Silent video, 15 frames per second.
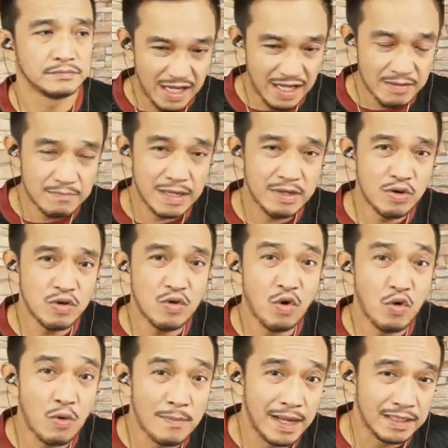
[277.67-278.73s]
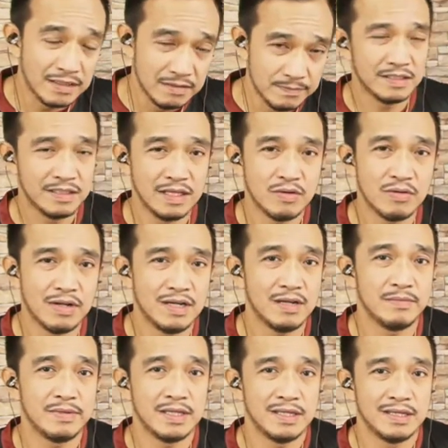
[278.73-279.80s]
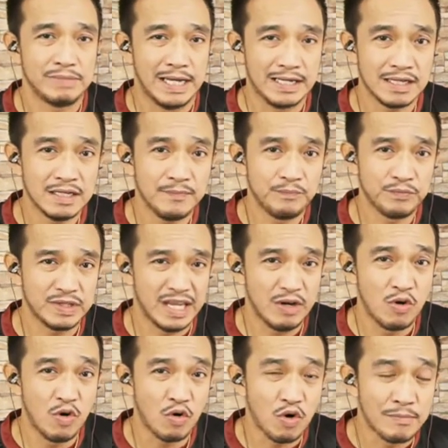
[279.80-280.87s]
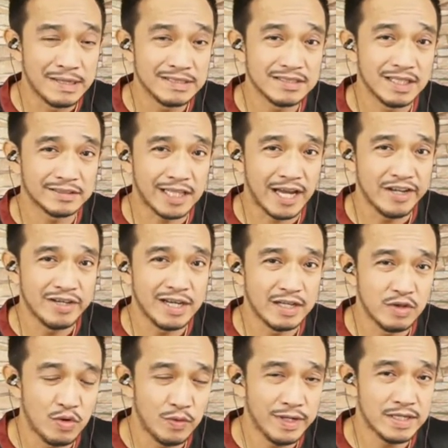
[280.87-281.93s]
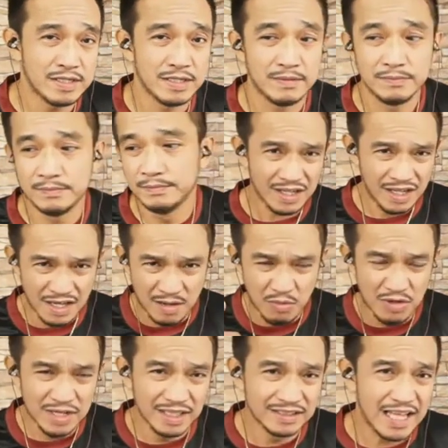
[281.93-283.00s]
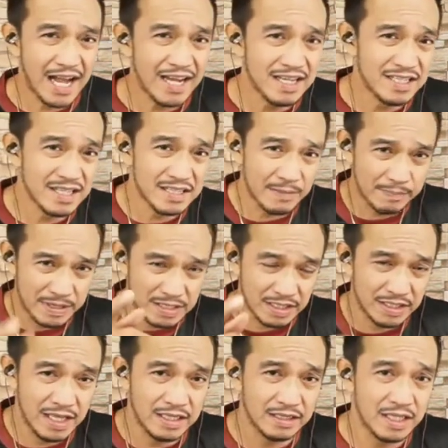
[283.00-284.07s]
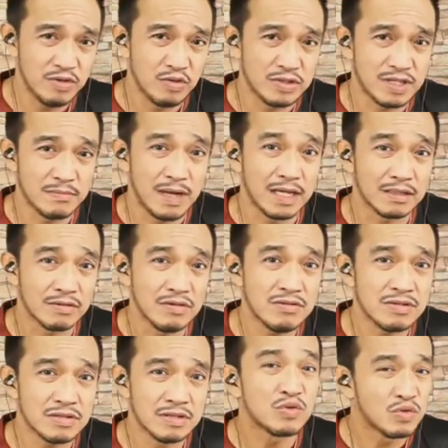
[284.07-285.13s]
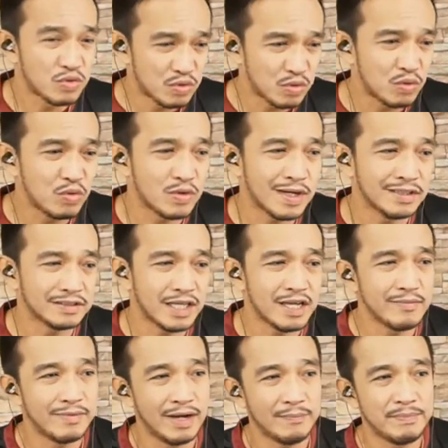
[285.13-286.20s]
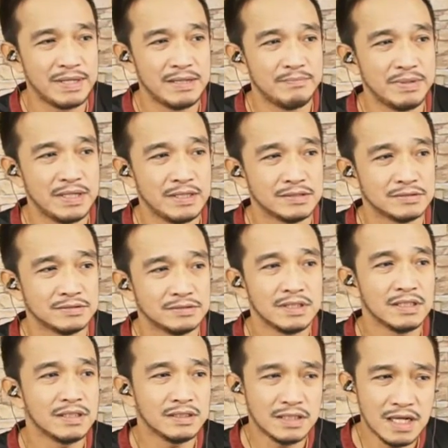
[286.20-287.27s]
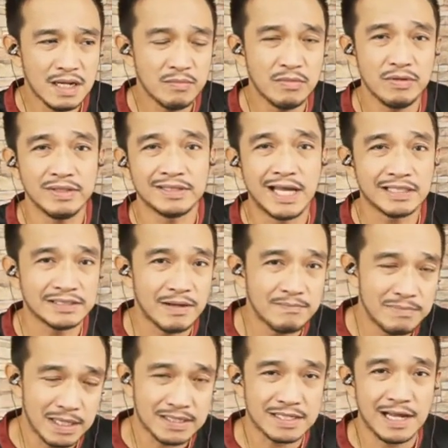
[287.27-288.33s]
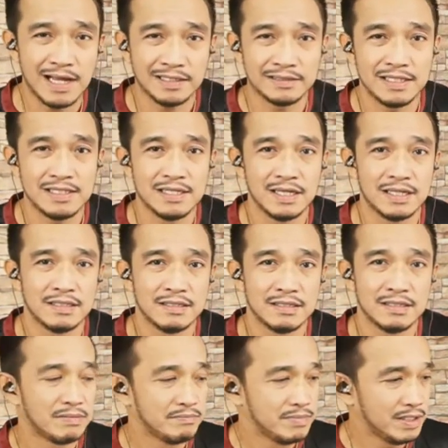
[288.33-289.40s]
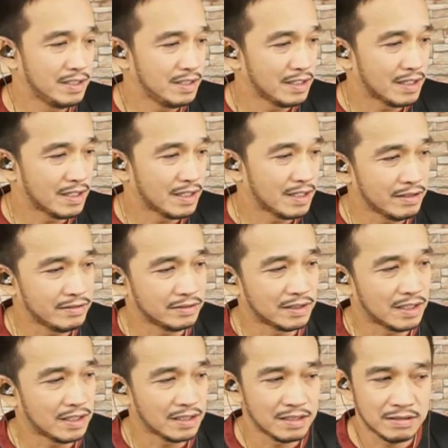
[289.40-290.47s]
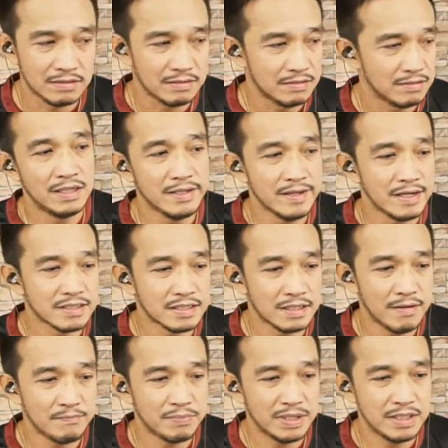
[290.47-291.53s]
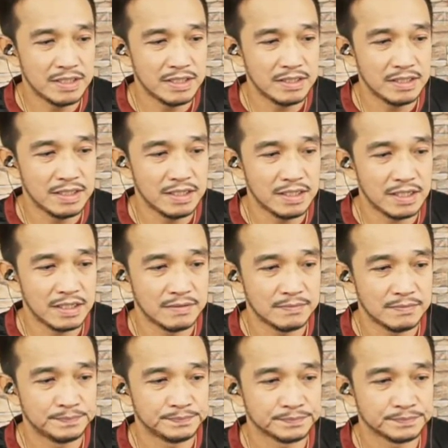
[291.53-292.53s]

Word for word: Hiling ba yun o command? Hindi ko alam eh. Parang kinokomand na tayo ng US eh. Alam mo, nang dahil dyan sa presidente niyong si Marcos, sunod-sunuran tayo mga Pilipino. Titinan mo, itatambak sa atin yan. Pambihira kayo talaga. Oh. Ay, asa ng paninindigan.